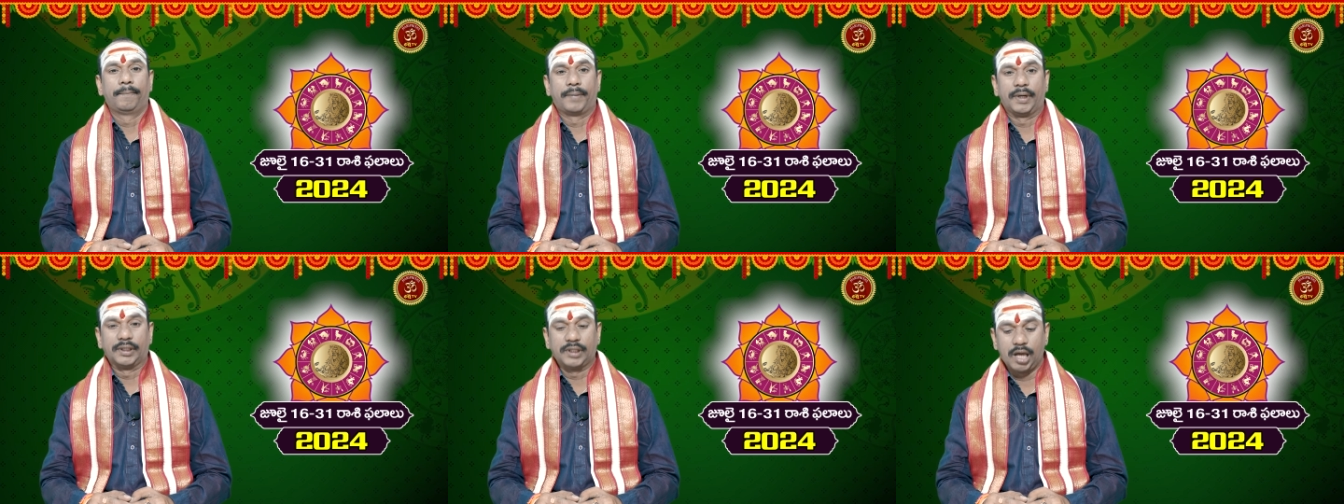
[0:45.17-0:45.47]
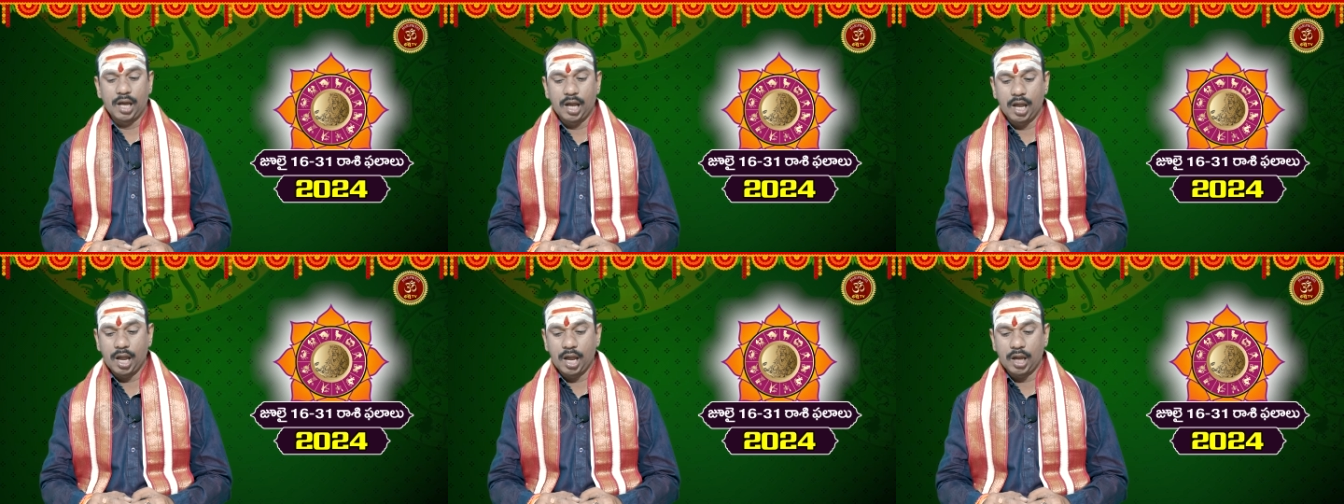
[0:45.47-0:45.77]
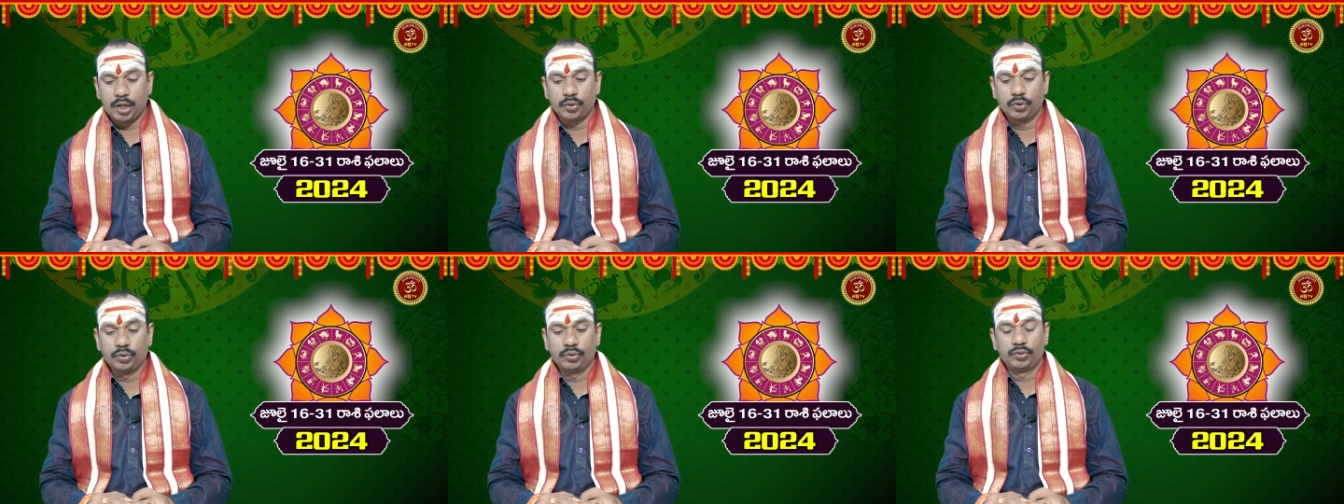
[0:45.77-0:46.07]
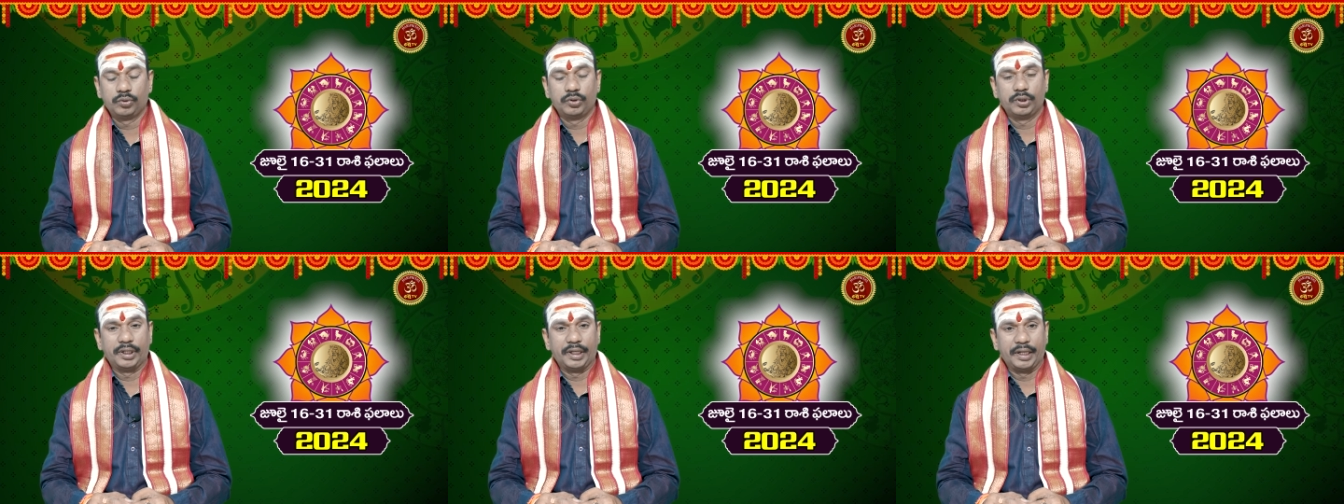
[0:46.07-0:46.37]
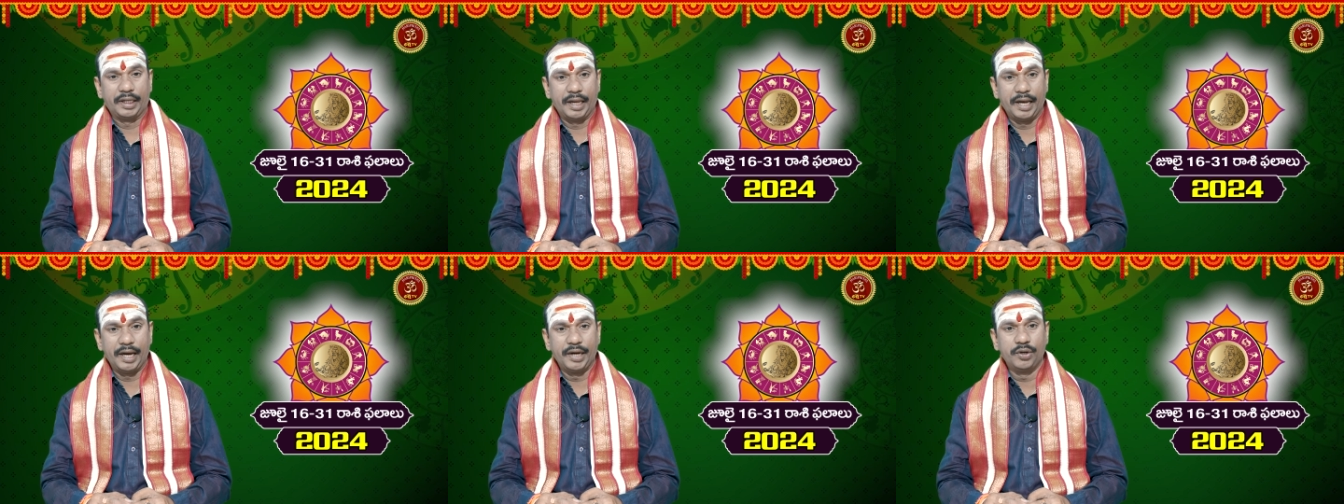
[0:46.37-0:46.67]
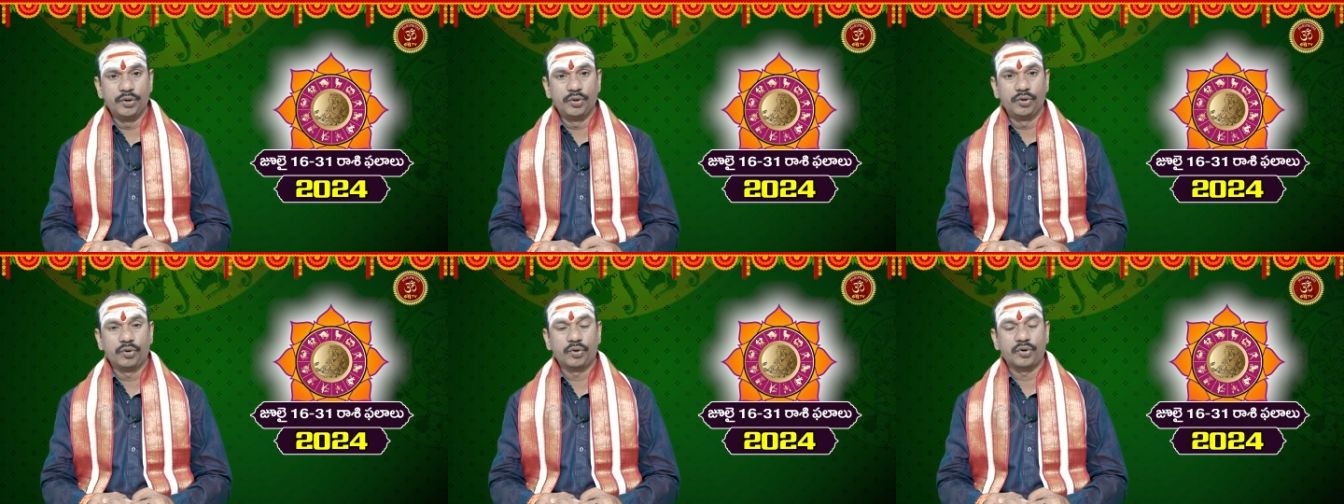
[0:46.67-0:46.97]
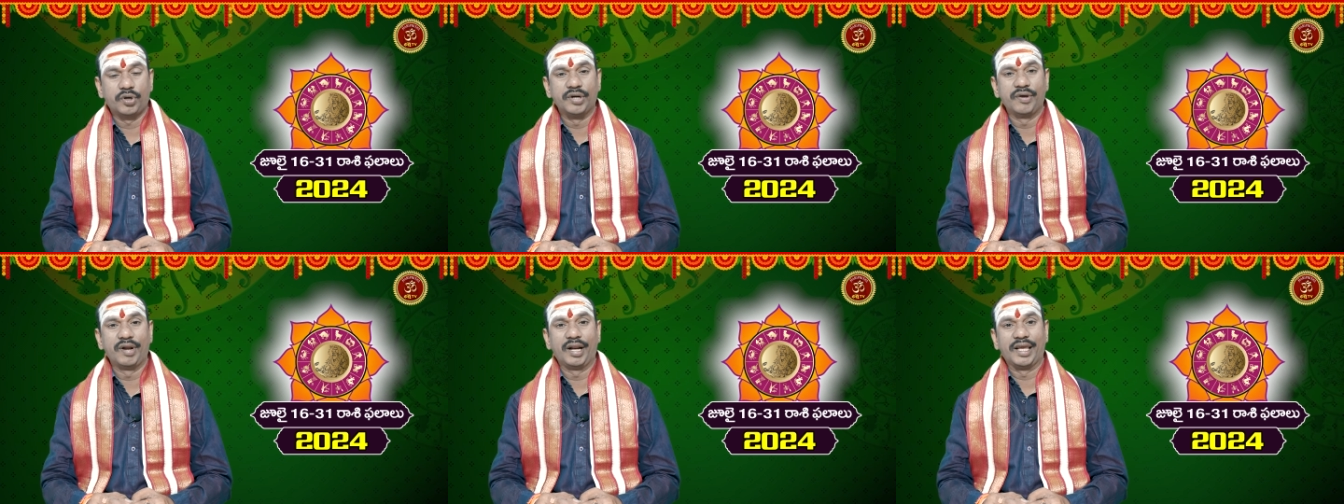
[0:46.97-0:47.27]
పదహారు ఏడు
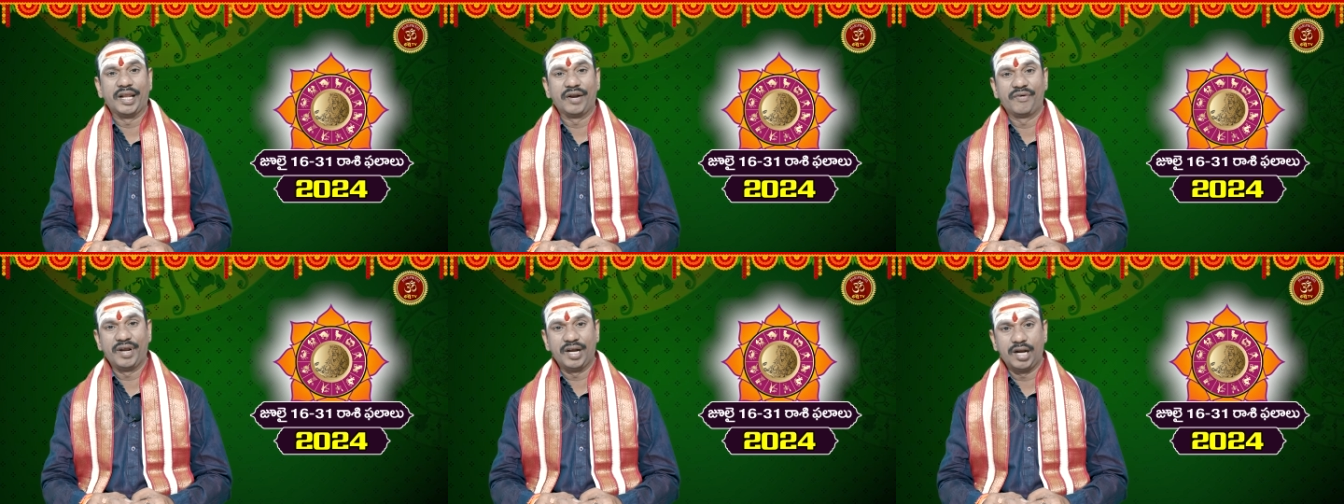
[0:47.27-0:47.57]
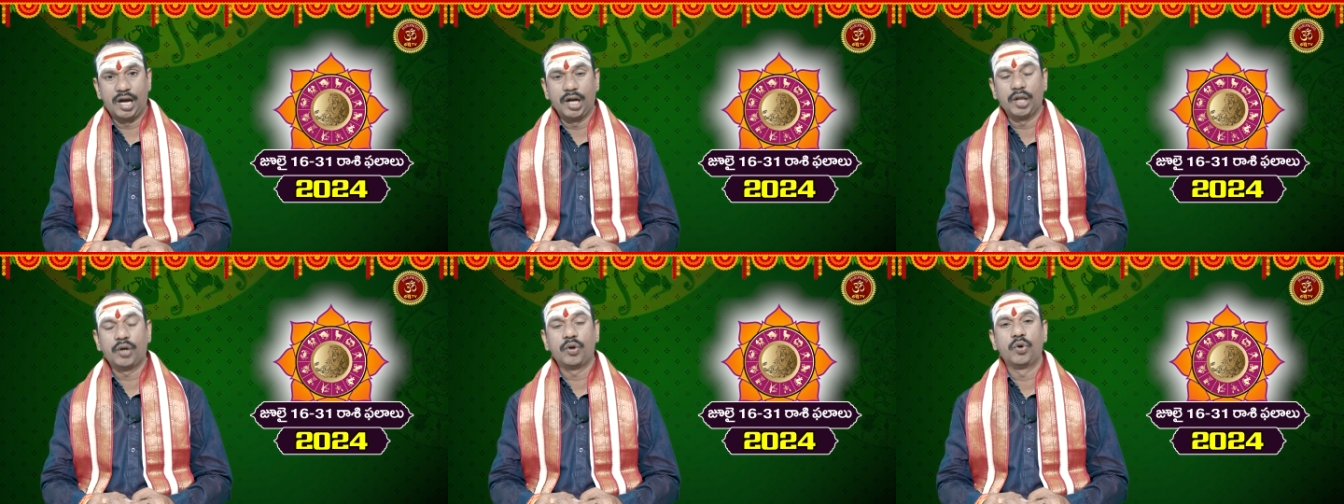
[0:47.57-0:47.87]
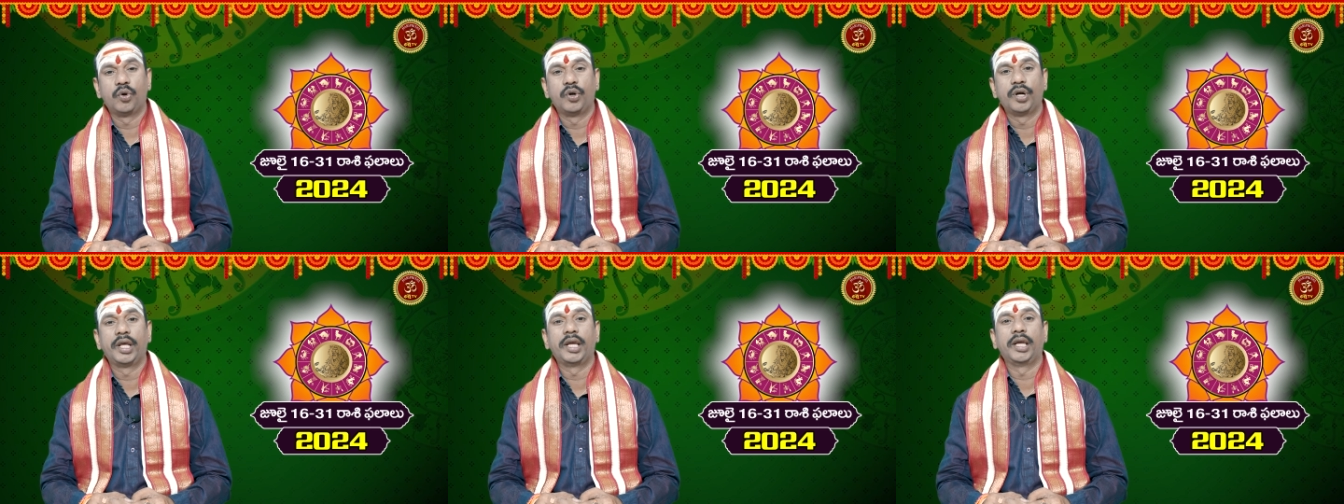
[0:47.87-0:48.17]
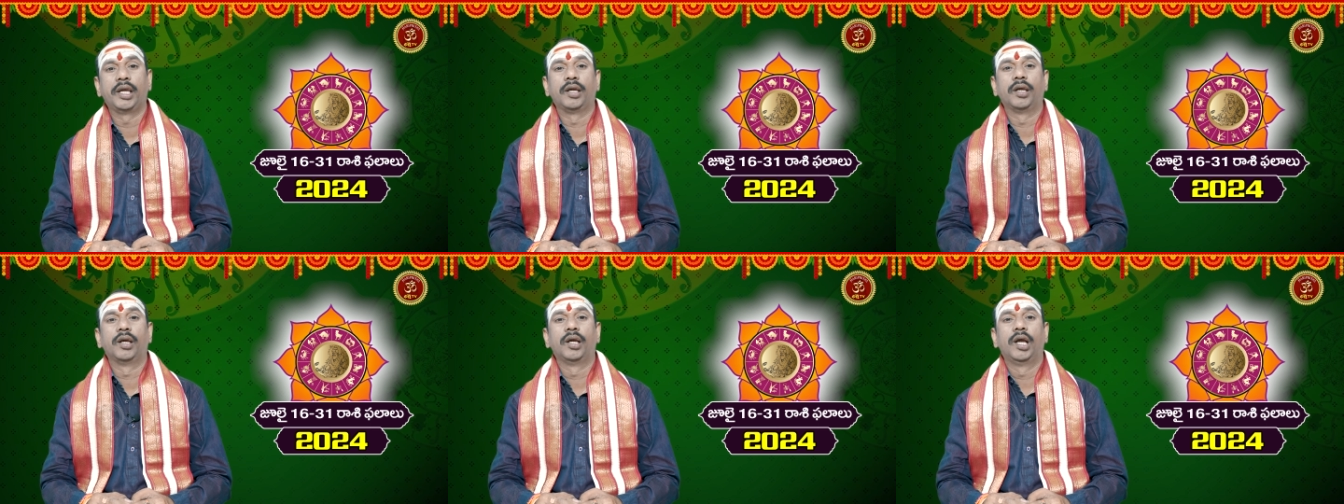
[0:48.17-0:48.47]
రెండు వేల ఇరవై నాలుగు నుండి